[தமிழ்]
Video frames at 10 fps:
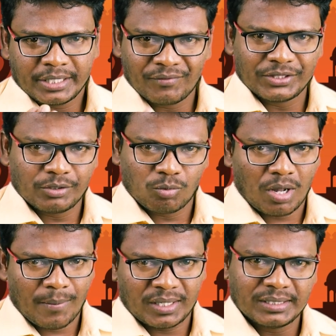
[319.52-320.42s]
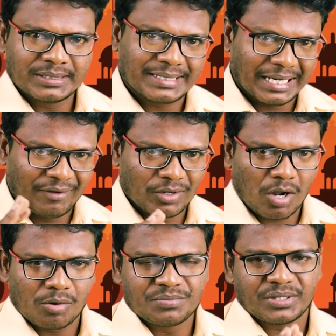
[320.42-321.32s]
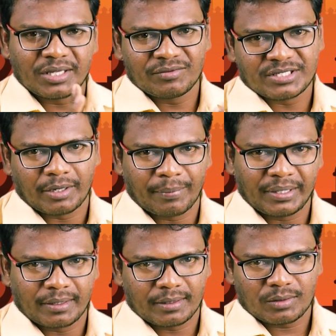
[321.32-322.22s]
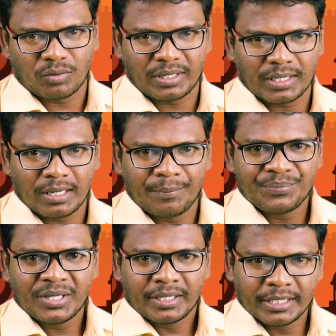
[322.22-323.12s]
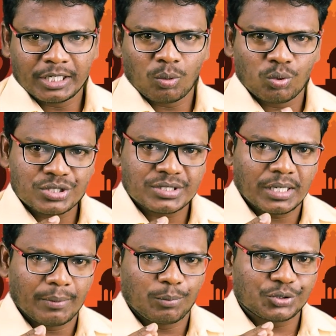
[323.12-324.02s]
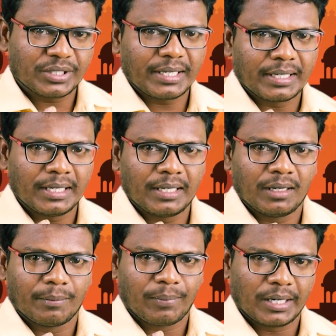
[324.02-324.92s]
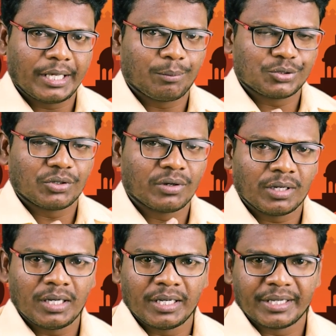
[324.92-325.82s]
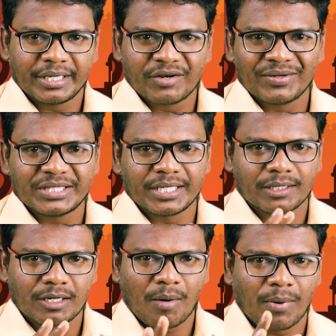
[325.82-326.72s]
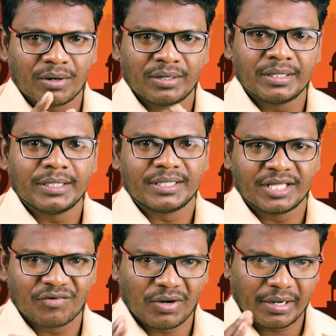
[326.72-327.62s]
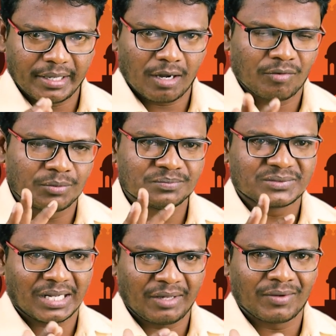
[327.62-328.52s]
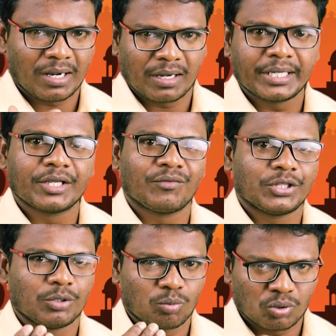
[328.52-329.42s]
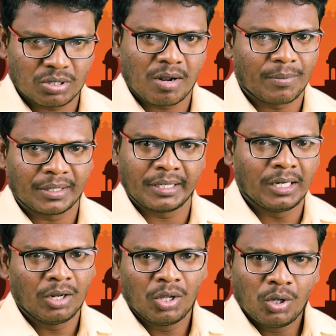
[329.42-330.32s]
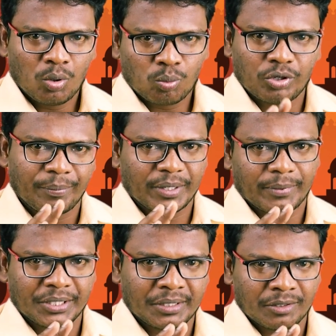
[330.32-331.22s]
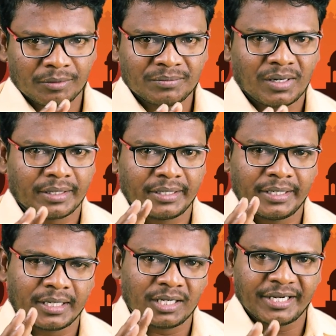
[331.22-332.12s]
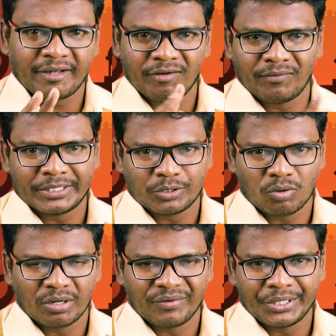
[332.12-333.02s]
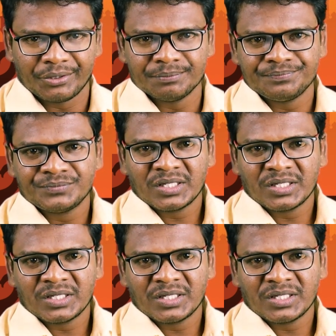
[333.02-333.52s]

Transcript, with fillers: இருபத்தி மூணாம் ஆண்டு தலைவராகவும் தேர்வு செய்யப்படுகிறார் ஓகேங்களா இதில் ஒரு சில புத்தகங்களில் பழைய புத்தகங்களில் இருபத்தி ரெண்டாம் ஆண்டு நிர்வாகியாகவும் தலைவராக இருபத்தி மூன்றாம் ஆண்டில் குறிப்பிடப்பட்டு இருக்கும் அதை நீங்கள் நினைவில் வைத்து கொள்ள வேண்டும்